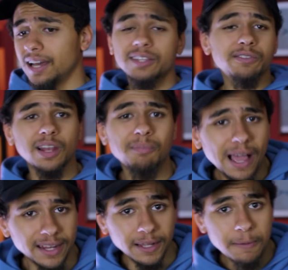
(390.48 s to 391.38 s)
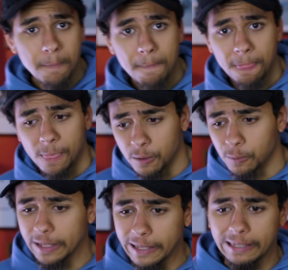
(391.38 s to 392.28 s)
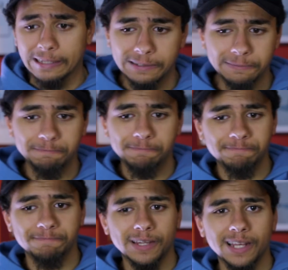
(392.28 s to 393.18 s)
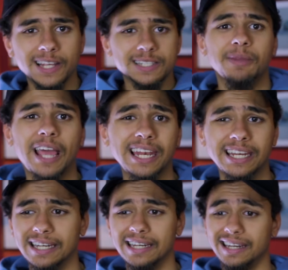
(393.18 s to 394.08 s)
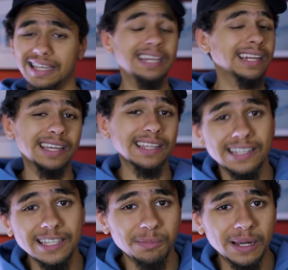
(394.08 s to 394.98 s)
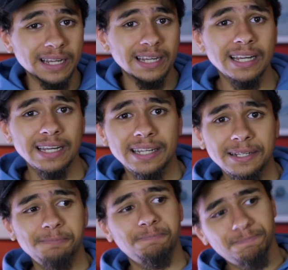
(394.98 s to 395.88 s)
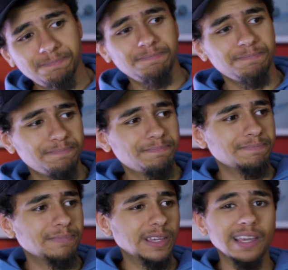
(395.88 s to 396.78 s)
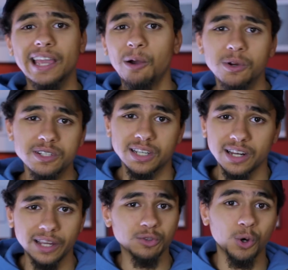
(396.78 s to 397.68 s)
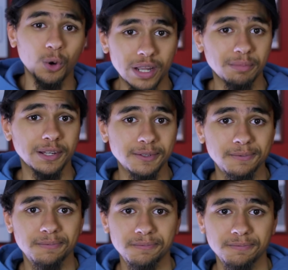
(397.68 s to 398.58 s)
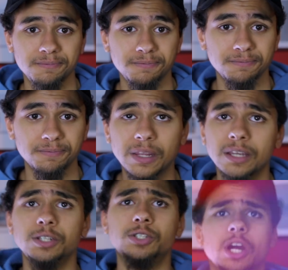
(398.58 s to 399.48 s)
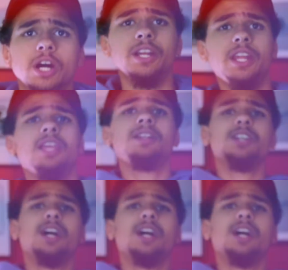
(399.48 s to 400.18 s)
هتفضل معانا ولازم نخلي الجيل الجديد بقى يكون ذكرياته هو كمان جوني